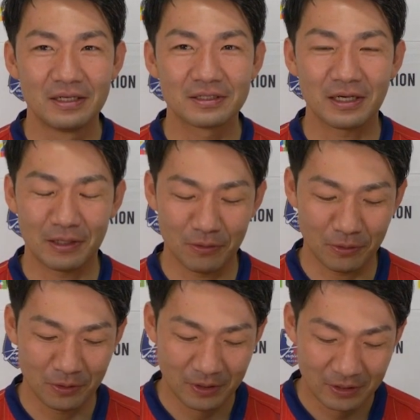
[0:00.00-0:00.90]
いやあ
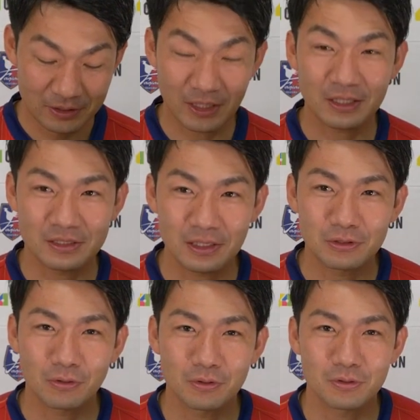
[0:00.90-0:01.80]
のさっきさ
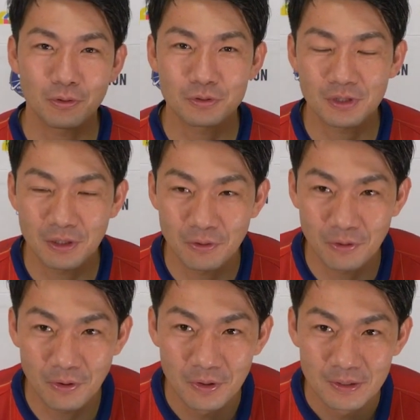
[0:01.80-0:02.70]
ちょっとそれこそあ
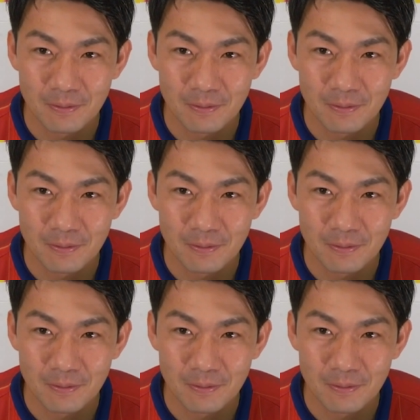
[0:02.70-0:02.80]
の